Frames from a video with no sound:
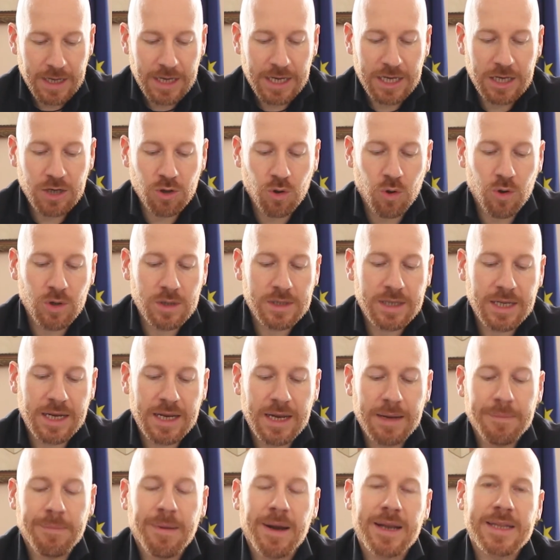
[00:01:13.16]

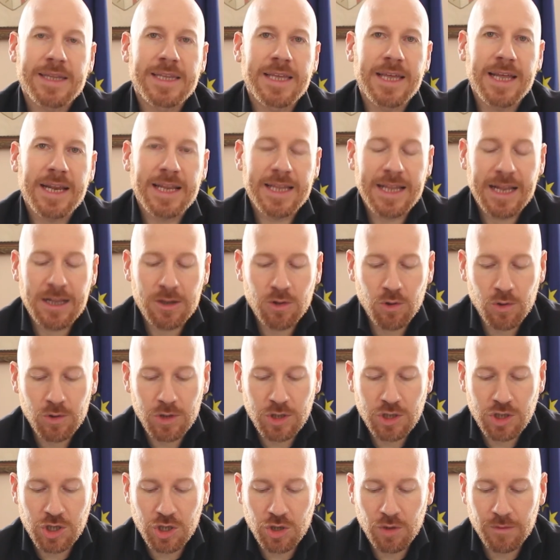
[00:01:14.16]
Inoltre, a partire dal
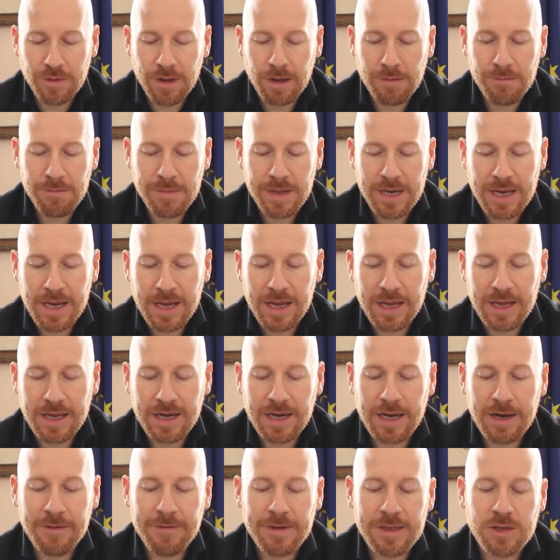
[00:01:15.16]
12 novembre, i
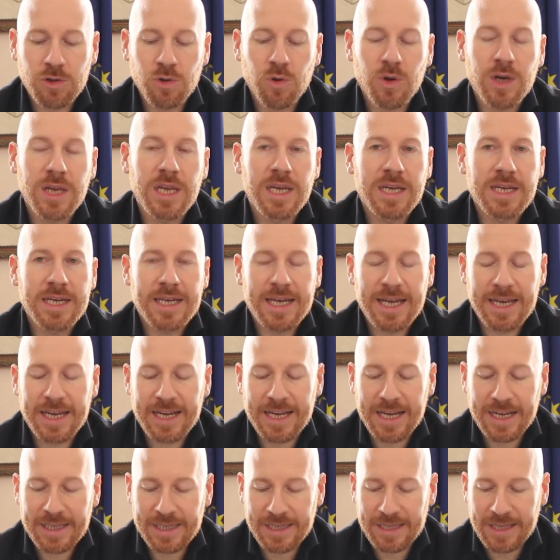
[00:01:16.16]
rilevatori
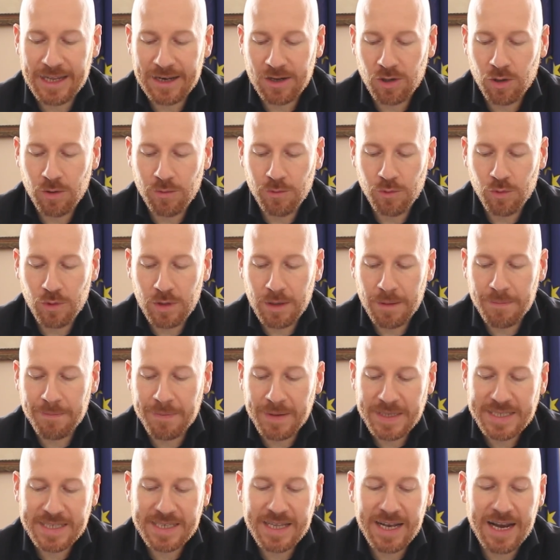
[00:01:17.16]
incaricati dal comune
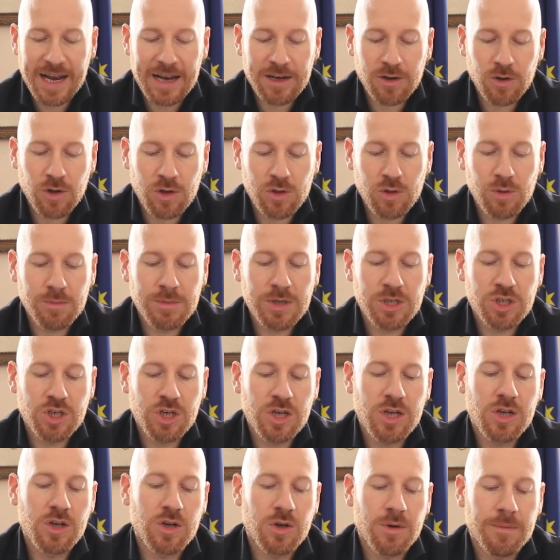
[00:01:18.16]
passeranno al
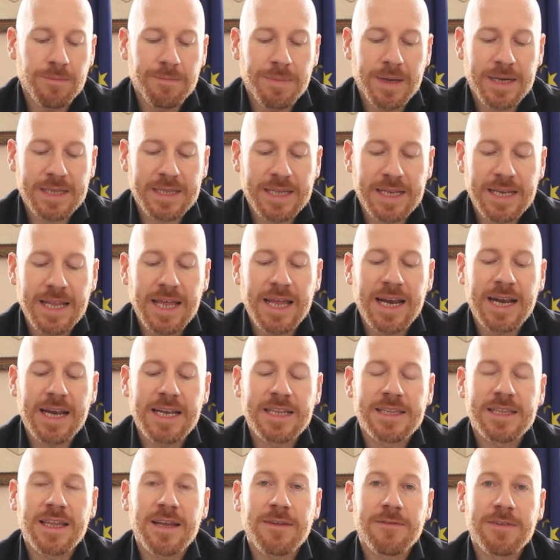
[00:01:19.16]
domicilio per tenere
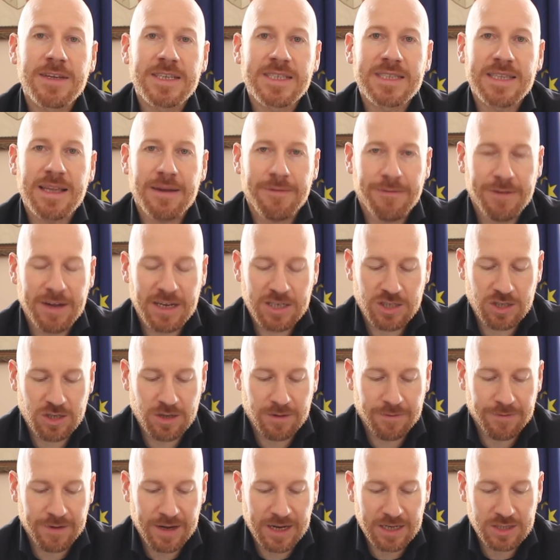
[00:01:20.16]
l'intervista faccia
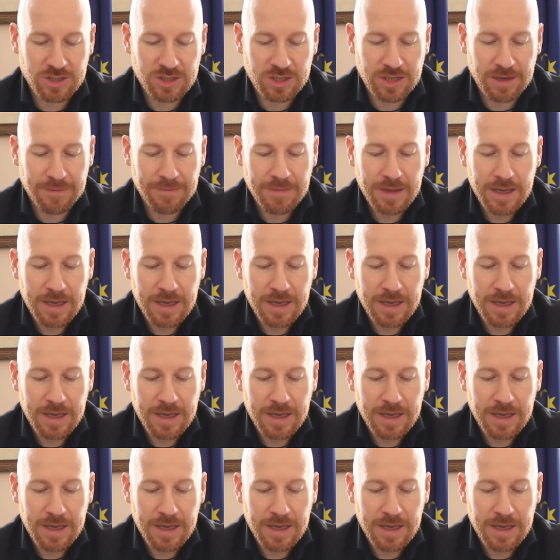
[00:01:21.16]
a faccia.